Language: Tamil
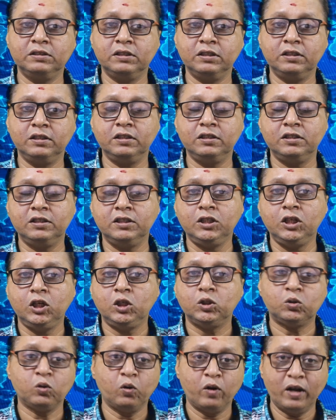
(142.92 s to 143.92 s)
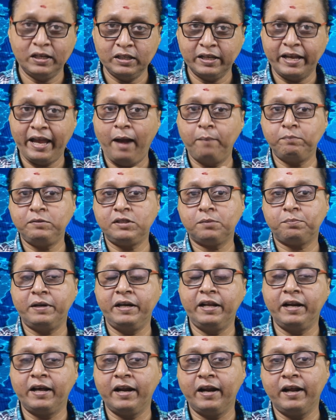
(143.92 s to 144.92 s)
வந்தது ஸோ நான் அது கேப்சர்
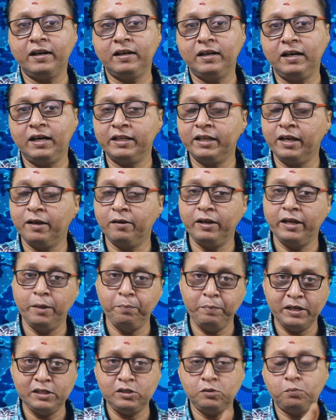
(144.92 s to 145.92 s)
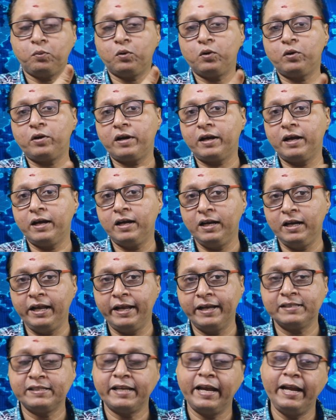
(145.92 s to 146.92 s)
பண்ணியிருக்கிறேன் அதை இமேஜும் போட்டிருக்கேன்
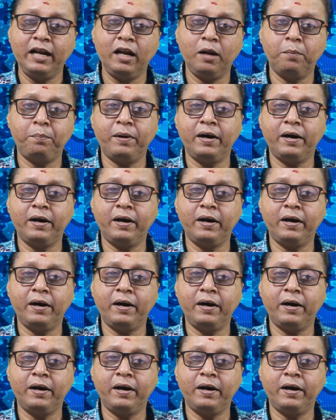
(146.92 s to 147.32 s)
நீங்கள் சைடில்